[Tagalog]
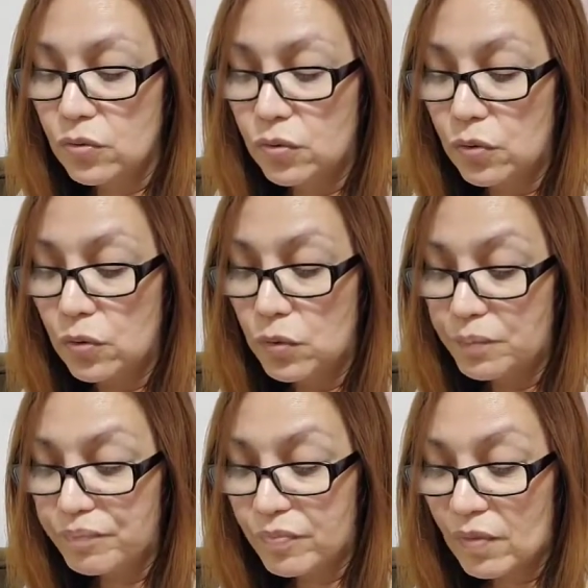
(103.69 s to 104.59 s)
So
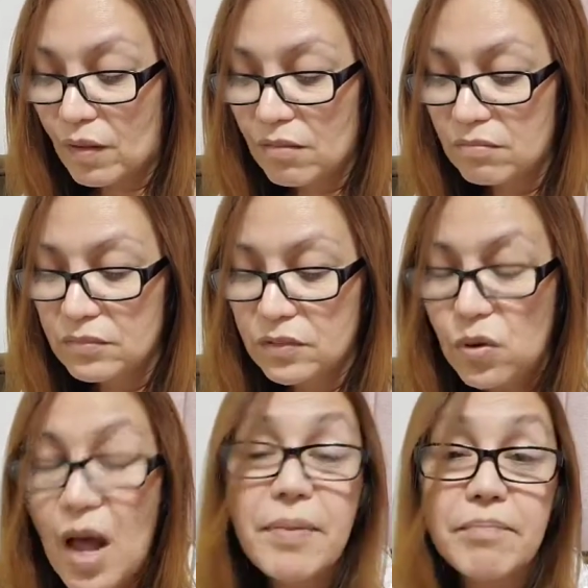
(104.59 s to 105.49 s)

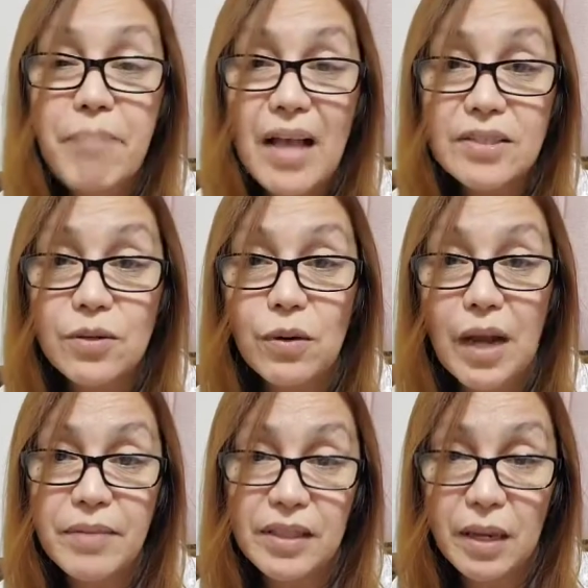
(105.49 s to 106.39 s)
wala kaming pasok, wala
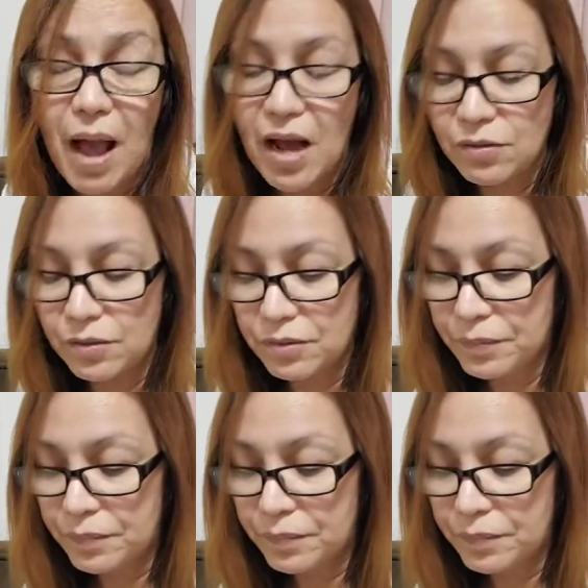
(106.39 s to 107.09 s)
kaming trabaho.